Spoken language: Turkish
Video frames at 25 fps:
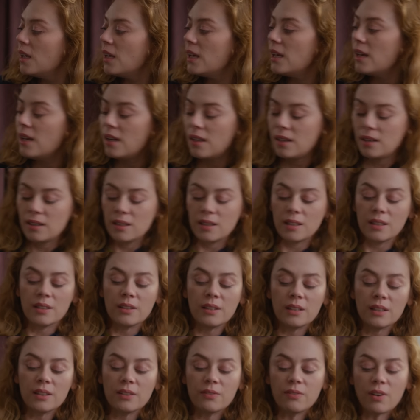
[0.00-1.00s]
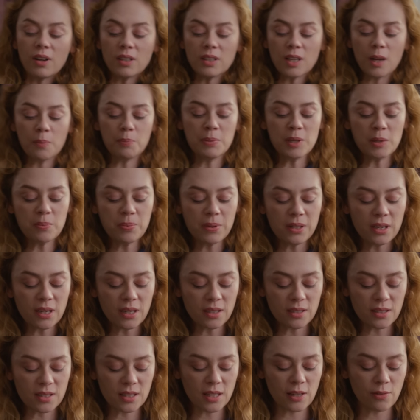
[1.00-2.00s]
Eh, Valla
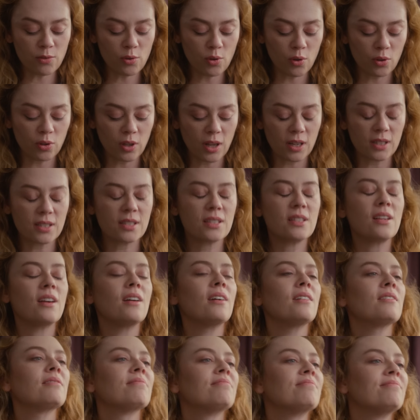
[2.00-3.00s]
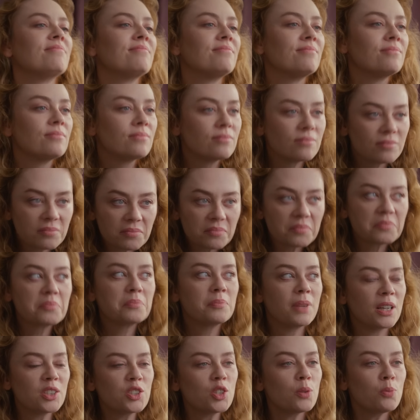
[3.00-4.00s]
birbirlerini seviyorlarsa
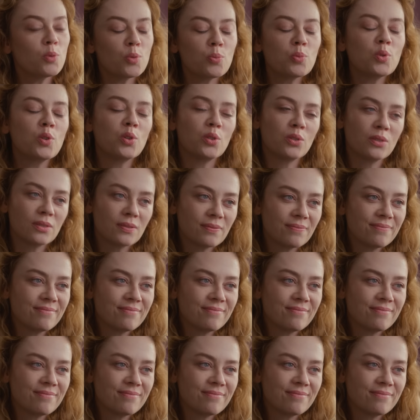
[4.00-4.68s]
bence mümkün.